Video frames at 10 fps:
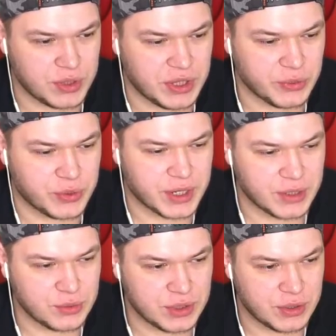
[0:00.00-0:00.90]
не
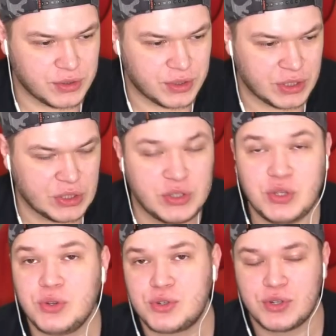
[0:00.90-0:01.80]
украдут. Не, не, не
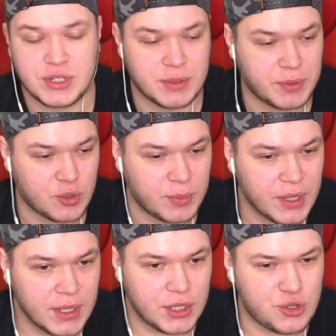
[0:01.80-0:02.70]
очень хочется потом
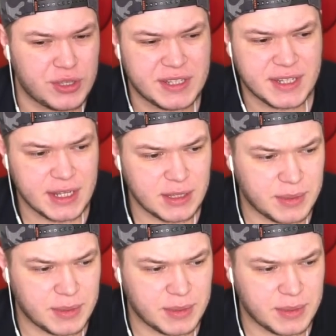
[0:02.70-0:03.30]
ее искать там